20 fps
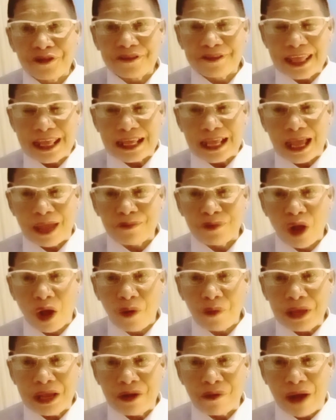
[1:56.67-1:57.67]
I'm
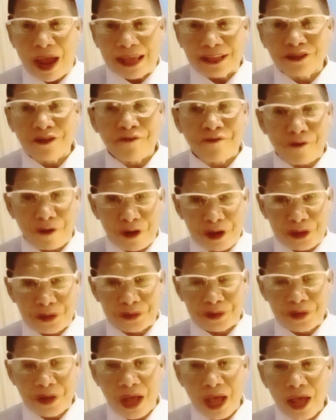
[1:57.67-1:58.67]
doing right for
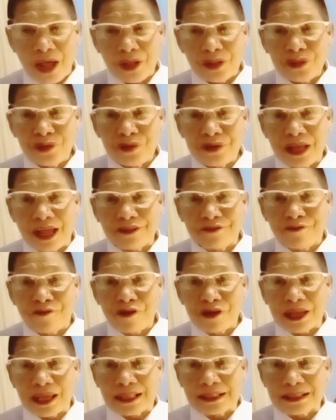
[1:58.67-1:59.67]
you. Do not
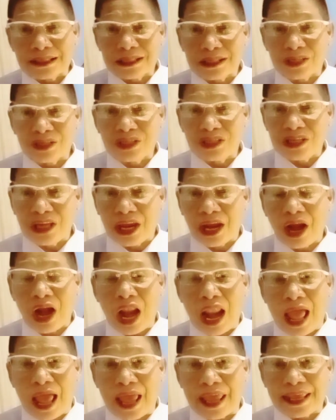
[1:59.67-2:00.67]
forget to share,
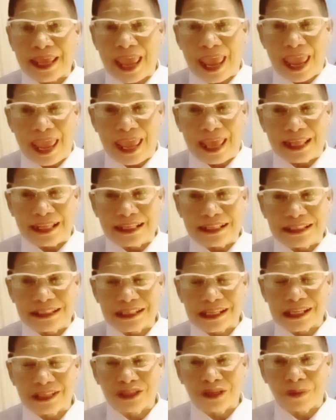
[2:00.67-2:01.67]
like, and
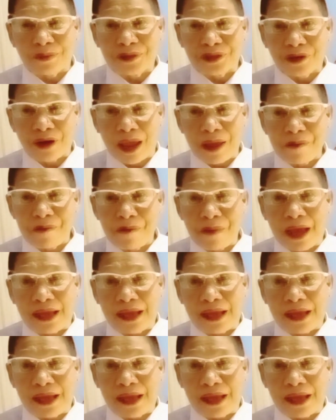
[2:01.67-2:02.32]
uh, subscribe my